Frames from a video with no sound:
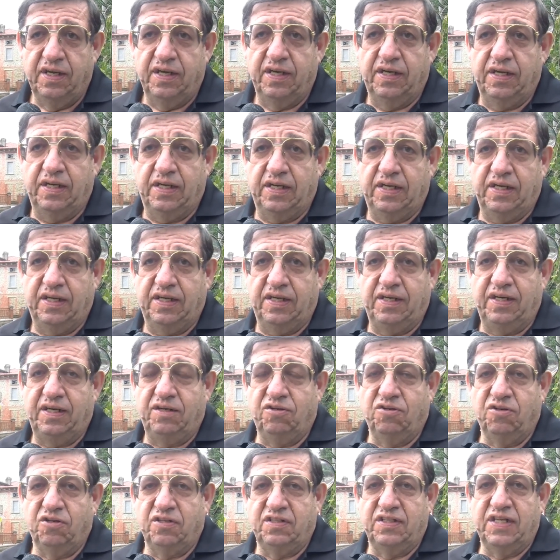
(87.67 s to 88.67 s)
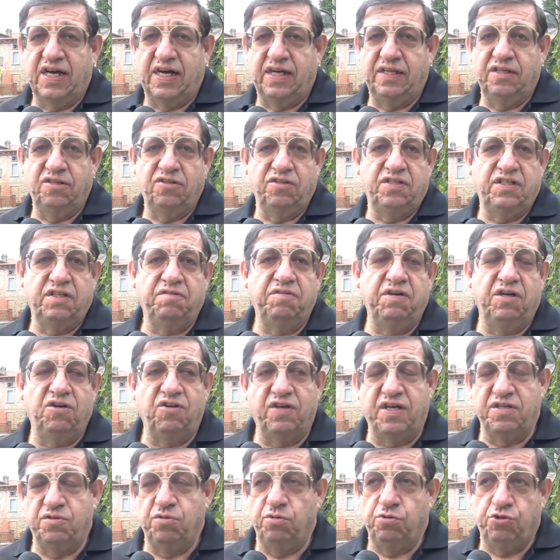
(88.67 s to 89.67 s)
eh, ricordandosi quello
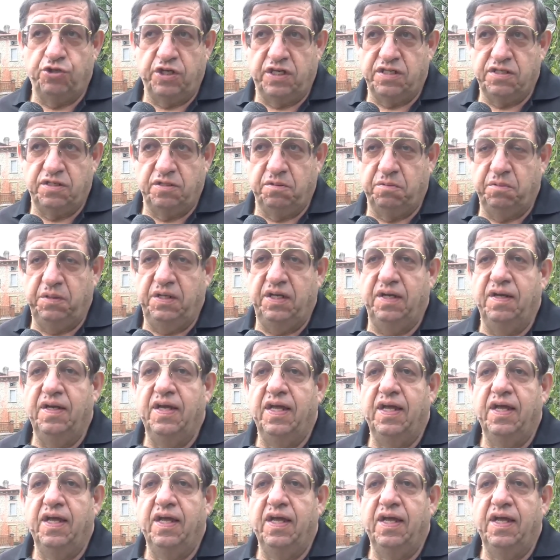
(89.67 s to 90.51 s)
che è successo qui